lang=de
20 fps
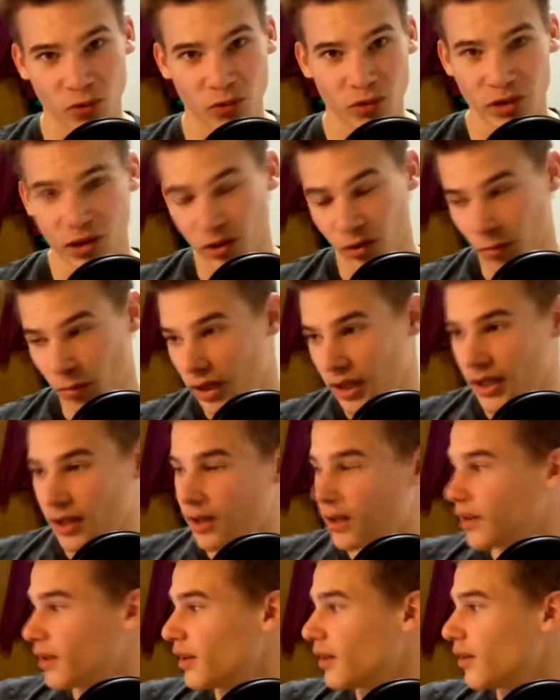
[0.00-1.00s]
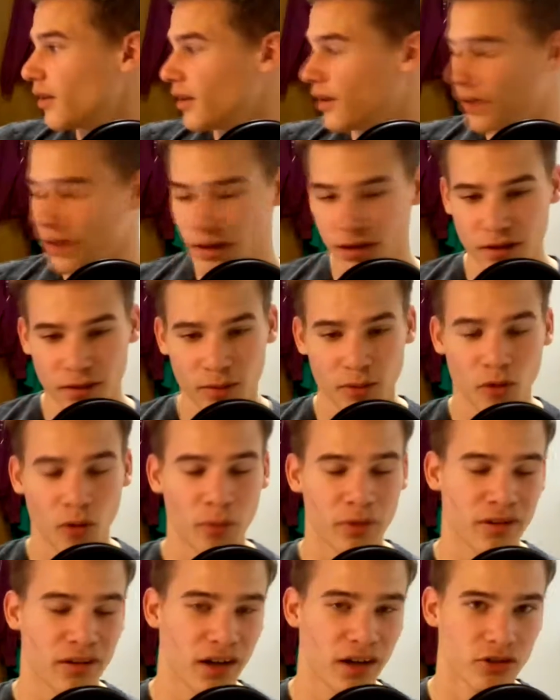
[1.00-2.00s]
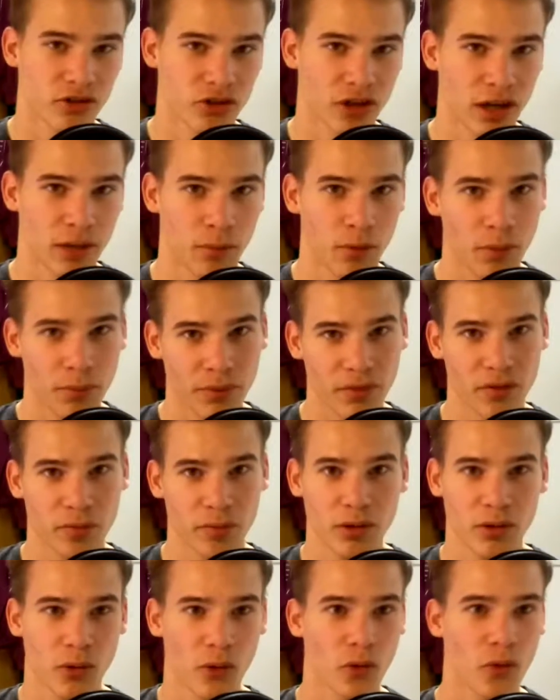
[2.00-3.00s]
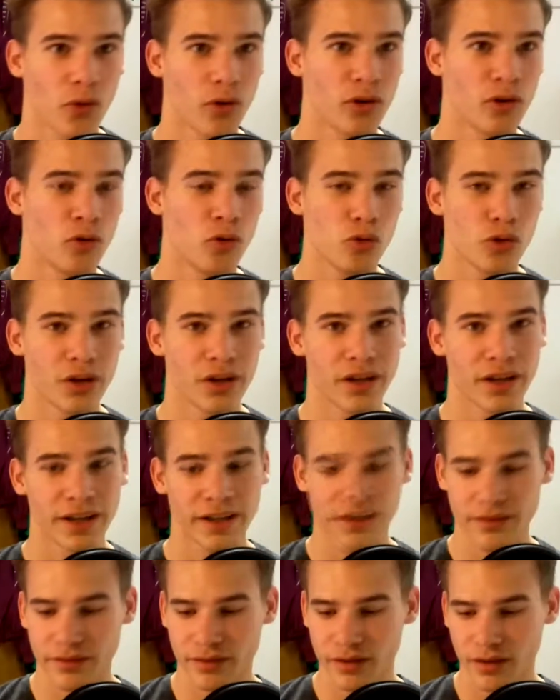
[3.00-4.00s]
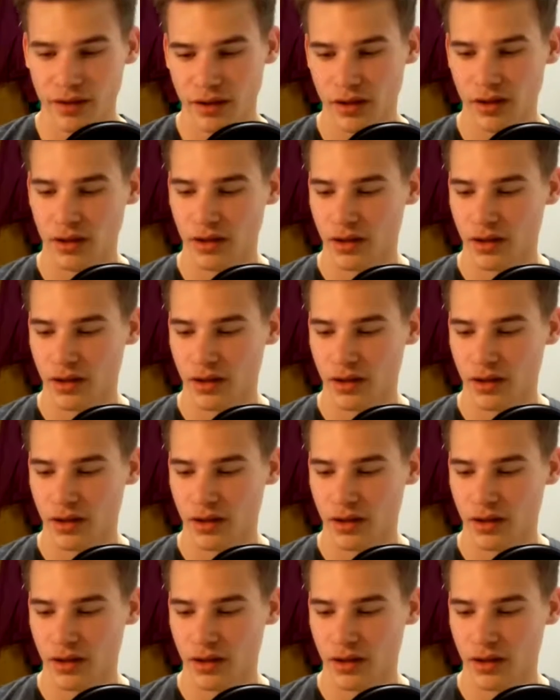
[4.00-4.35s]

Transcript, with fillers: Und ihr könnt mal in, in, in die Kommentare schreiben, ob das Mikro gut klingt